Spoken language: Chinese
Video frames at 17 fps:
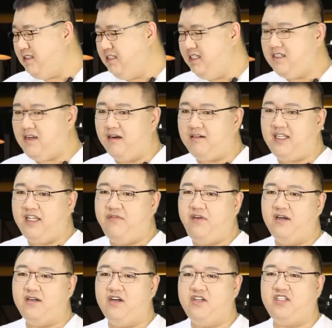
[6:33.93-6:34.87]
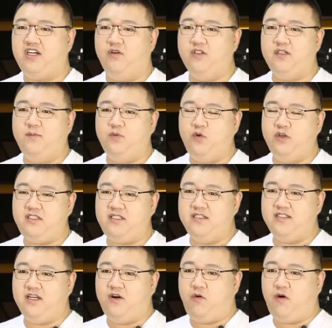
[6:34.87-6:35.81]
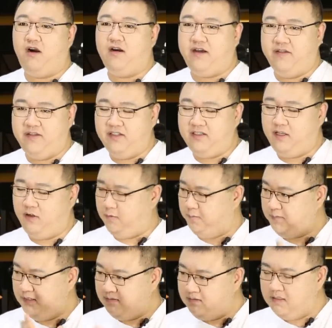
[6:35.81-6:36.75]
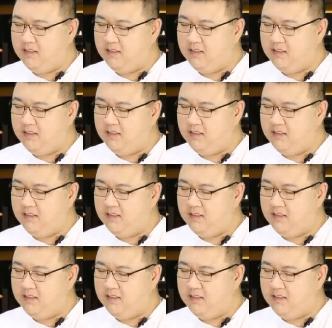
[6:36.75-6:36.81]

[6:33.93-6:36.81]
一下地方上少这么多信件，皇上肯定得有，